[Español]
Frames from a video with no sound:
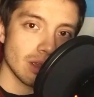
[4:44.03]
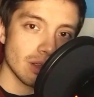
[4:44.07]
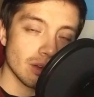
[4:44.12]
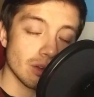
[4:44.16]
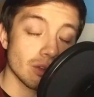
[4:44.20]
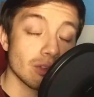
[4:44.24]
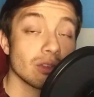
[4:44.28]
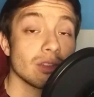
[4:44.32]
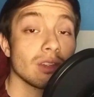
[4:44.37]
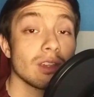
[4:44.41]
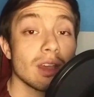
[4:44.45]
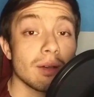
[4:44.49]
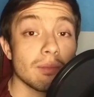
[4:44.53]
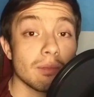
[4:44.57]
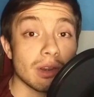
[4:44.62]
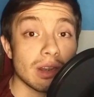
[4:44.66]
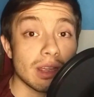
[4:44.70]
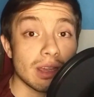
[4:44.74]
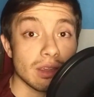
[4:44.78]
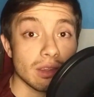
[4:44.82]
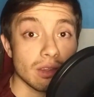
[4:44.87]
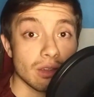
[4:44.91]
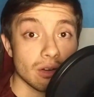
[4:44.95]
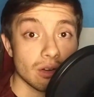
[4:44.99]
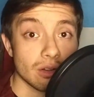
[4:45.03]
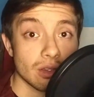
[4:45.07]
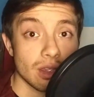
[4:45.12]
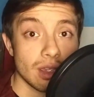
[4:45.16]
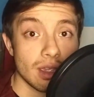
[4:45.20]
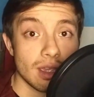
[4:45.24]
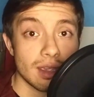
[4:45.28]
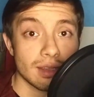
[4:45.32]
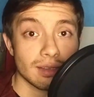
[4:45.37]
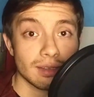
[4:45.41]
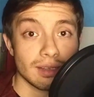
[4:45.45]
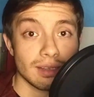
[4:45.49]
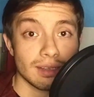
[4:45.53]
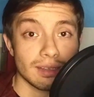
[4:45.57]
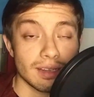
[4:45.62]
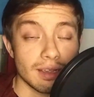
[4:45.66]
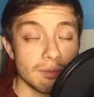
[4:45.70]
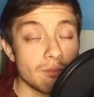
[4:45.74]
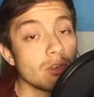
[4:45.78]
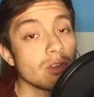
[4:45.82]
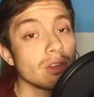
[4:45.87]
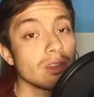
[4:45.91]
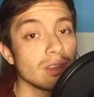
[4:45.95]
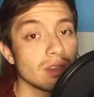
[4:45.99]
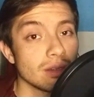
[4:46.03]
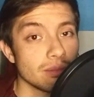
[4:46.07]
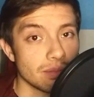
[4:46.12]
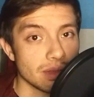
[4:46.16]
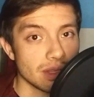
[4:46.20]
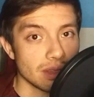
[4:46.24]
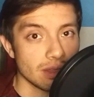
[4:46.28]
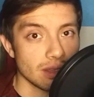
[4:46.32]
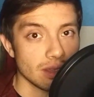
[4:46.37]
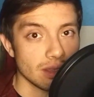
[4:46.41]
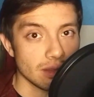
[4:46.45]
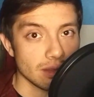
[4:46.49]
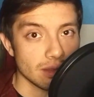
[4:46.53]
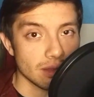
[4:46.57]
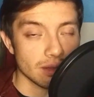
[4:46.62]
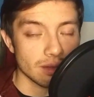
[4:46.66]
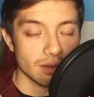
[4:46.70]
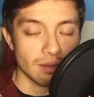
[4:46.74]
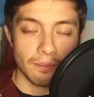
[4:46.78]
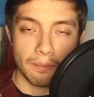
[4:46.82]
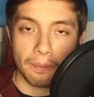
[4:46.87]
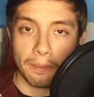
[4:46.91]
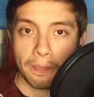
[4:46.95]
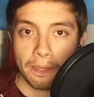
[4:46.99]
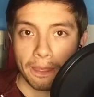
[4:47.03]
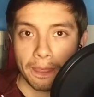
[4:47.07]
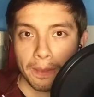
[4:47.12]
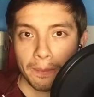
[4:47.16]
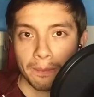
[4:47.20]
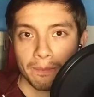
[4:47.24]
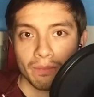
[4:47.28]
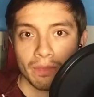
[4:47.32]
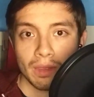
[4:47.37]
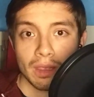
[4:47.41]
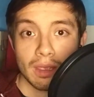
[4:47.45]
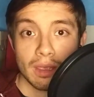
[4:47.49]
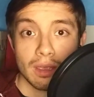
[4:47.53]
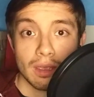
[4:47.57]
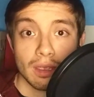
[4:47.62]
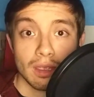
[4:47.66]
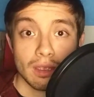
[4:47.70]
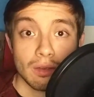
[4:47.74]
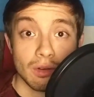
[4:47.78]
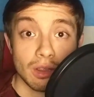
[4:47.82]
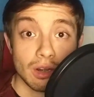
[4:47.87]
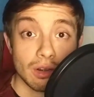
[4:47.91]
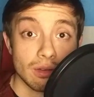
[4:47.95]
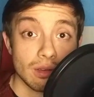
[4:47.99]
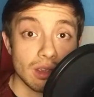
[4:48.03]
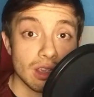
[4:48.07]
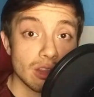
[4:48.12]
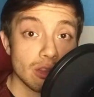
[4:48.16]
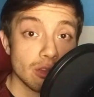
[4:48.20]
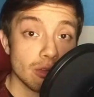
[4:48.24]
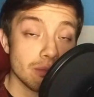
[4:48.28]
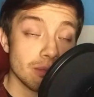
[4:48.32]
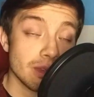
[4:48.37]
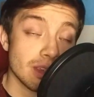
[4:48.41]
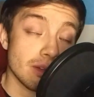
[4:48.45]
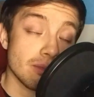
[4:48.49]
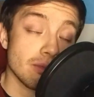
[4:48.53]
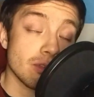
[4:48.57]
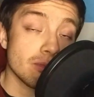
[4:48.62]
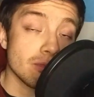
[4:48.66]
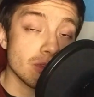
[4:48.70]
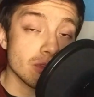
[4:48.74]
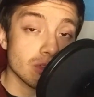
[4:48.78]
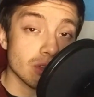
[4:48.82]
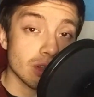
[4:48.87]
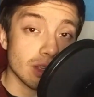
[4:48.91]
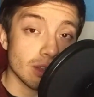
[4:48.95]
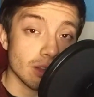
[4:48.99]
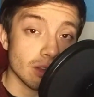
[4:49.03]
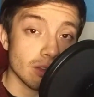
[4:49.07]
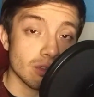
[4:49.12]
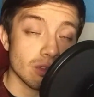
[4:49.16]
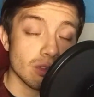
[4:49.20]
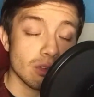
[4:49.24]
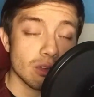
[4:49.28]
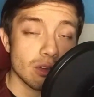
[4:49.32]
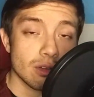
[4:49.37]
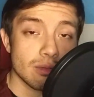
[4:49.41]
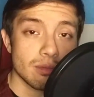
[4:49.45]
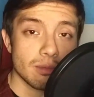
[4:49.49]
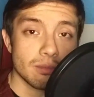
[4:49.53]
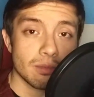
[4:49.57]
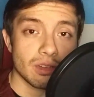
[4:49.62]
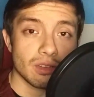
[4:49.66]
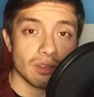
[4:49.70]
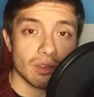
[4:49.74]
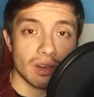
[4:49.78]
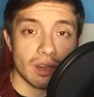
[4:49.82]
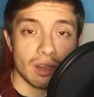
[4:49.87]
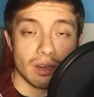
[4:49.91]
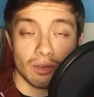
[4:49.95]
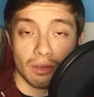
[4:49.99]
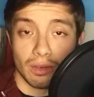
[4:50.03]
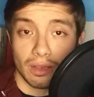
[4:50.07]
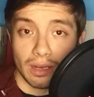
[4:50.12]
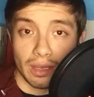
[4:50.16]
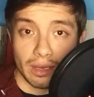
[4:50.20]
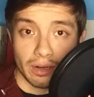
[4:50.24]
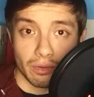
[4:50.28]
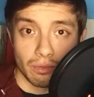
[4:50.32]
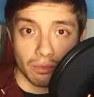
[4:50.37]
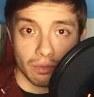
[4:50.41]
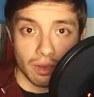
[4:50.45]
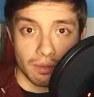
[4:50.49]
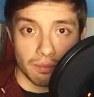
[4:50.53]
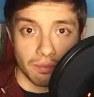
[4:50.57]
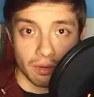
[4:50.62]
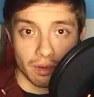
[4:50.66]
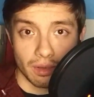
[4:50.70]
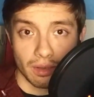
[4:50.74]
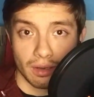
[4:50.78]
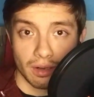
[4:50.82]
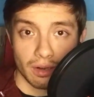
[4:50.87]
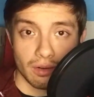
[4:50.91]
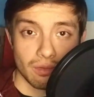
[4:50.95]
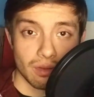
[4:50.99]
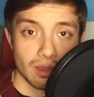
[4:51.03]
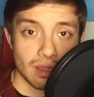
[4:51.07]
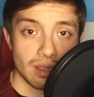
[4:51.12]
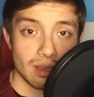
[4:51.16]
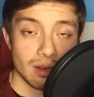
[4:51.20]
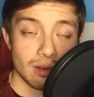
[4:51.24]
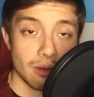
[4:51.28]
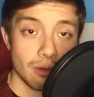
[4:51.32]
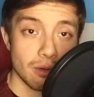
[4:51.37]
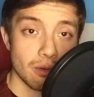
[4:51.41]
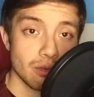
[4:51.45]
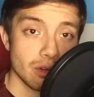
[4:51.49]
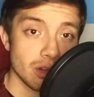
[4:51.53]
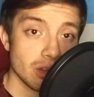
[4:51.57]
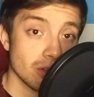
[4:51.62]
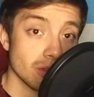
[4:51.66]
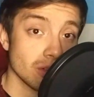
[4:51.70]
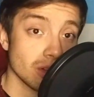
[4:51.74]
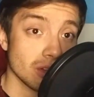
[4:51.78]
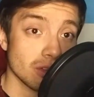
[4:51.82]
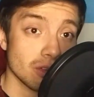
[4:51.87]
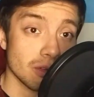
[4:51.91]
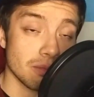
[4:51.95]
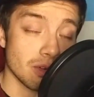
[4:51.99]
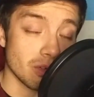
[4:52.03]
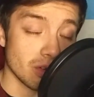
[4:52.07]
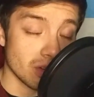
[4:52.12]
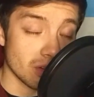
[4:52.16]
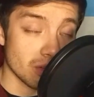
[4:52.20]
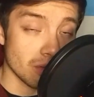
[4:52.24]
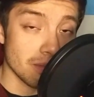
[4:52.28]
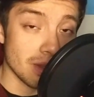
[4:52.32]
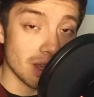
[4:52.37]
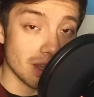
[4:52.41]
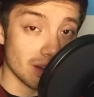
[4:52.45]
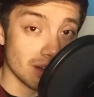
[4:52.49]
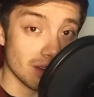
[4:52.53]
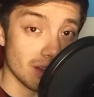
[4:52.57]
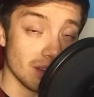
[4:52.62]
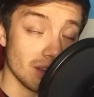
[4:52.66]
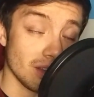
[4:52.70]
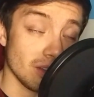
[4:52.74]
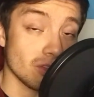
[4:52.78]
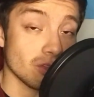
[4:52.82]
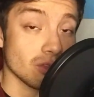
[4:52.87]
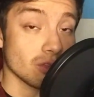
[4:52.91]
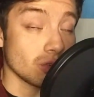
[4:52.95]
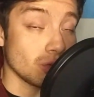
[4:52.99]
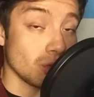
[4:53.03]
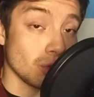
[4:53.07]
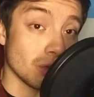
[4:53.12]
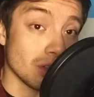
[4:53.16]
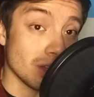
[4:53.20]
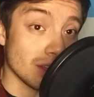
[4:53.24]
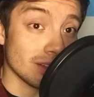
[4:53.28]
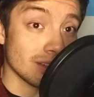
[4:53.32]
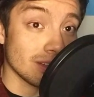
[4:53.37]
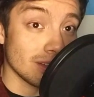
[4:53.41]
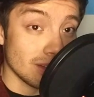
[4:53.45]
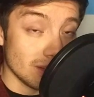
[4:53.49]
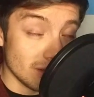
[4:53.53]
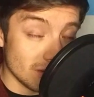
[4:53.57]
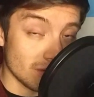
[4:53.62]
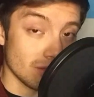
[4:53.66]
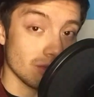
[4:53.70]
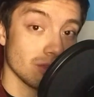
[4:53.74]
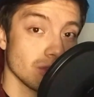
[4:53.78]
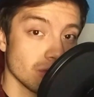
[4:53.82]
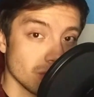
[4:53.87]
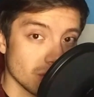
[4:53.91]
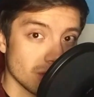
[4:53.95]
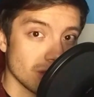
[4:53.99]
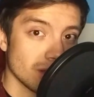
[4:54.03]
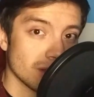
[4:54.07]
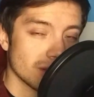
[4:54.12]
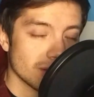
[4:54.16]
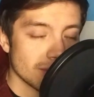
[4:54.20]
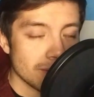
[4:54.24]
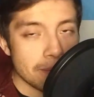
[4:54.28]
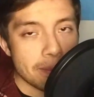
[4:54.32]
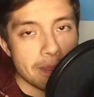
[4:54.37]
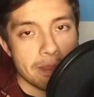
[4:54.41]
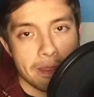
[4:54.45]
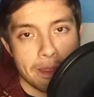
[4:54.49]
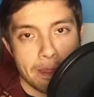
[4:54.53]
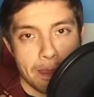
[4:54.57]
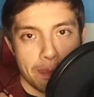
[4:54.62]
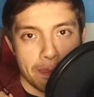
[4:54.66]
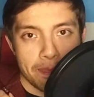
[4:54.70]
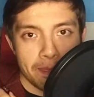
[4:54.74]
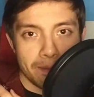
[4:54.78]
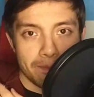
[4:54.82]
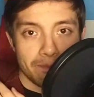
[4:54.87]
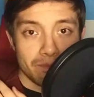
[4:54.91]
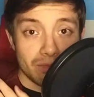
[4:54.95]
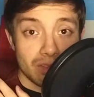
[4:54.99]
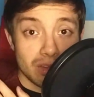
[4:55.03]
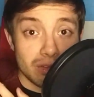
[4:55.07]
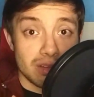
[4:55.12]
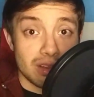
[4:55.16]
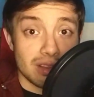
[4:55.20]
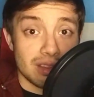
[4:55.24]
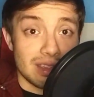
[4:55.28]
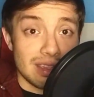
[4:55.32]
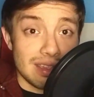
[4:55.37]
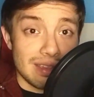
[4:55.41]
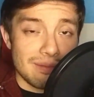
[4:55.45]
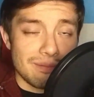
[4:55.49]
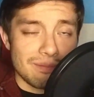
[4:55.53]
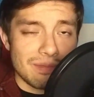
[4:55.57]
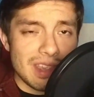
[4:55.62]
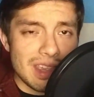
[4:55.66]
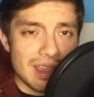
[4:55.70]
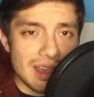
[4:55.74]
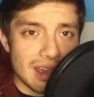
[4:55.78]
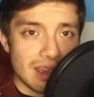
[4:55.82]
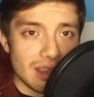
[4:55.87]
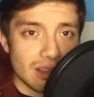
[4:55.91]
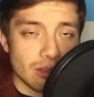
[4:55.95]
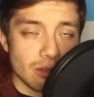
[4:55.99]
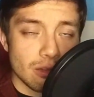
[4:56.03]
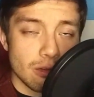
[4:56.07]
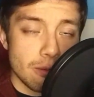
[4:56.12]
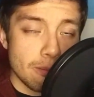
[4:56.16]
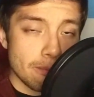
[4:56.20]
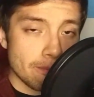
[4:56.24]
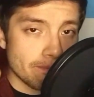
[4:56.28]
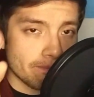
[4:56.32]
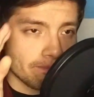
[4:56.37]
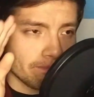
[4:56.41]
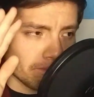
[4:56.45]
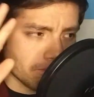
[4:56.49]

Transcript: no sigamos las ideologías y seamos independientes. Y bueno, esto me llamó mucho la atención como mencionaba lo de las rutas, porque creo que es lo único que hizo Mauricio Macri, hizo rutas, hizo rutas. Entonces que diga esto,